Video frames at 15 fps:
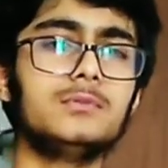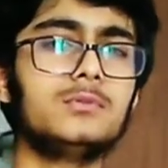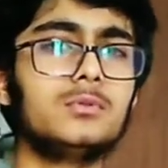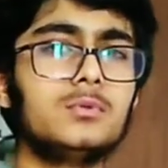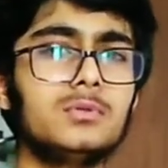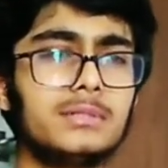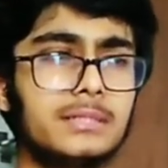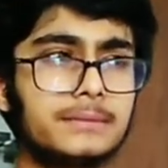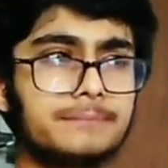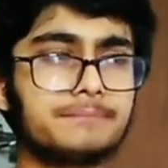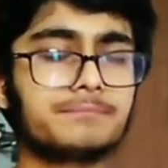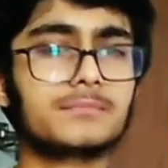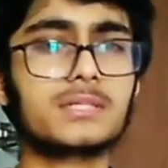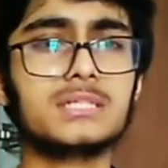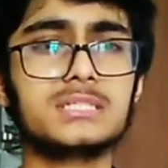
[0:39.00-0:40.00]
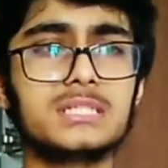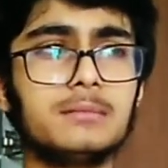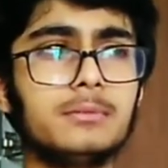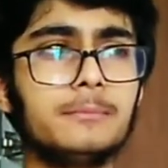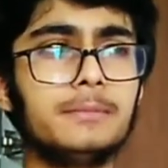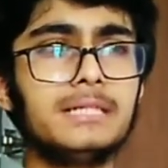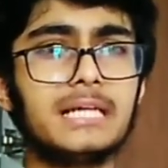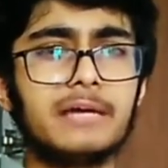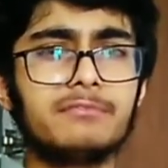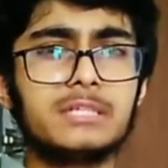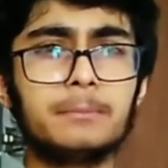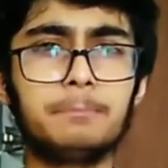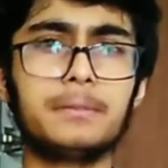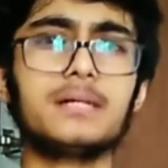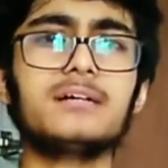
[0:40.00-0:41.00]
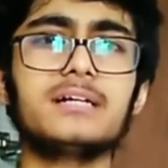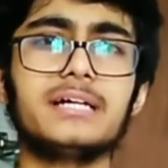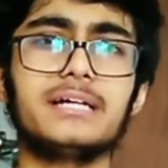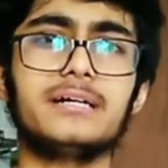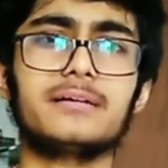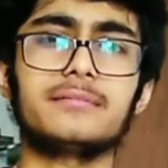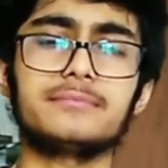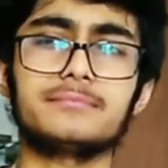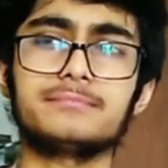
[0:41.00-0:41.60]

तो ना सब अपनी लाइफ से पक गए यार